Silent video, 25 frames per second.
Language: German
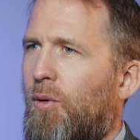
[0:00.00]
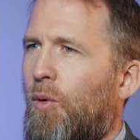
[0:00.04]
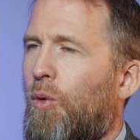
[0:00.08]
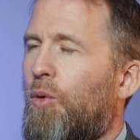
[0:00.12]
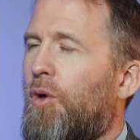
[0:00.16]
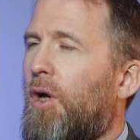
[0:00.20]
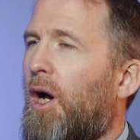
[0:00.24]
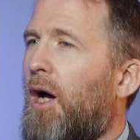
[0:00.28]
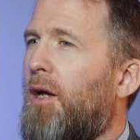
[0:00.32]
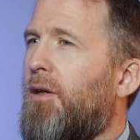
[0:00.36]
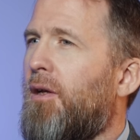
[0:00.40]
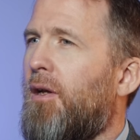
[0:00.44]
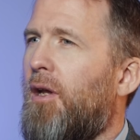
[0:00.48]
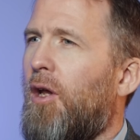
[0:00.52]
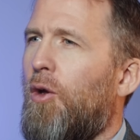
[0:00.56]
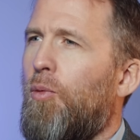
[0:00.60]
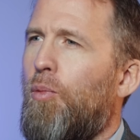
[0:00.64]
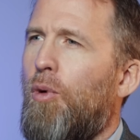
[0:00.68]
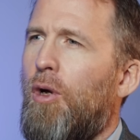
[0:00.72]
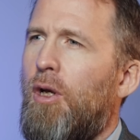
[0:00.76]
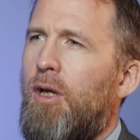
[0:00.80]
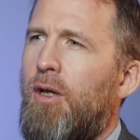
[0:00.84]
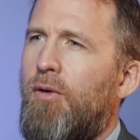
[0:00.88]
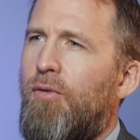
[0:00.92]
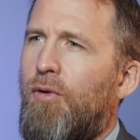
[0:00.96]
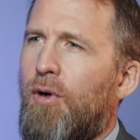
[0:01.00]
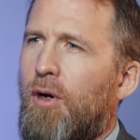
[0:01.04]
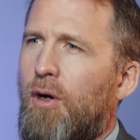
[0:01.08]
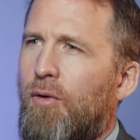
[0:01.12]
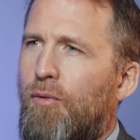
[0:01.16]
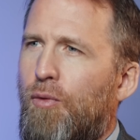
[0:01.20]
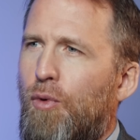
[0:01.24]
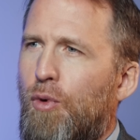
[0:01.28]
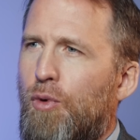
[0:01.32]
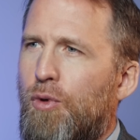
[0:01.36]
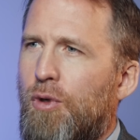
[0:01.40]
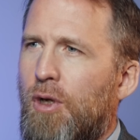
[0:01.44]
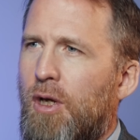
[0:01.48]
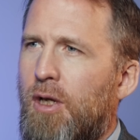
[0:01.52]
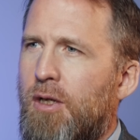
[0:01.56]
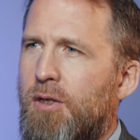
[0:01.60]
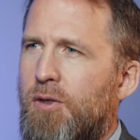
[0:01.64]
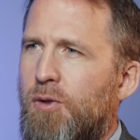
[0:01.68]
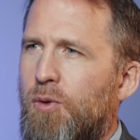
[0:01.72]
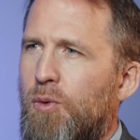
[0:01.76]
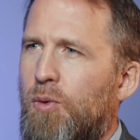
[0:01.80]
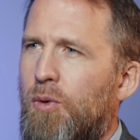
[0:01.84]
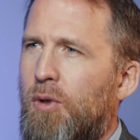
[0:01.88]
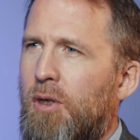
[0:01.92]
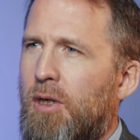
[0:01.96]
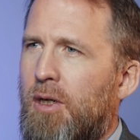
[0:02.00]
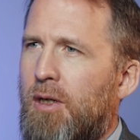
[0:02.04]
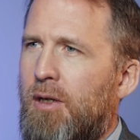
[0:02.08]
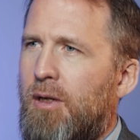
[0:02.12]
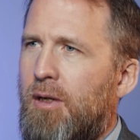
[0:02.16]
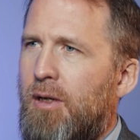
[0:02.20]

Und einer der Überlieferer fügte hinzu,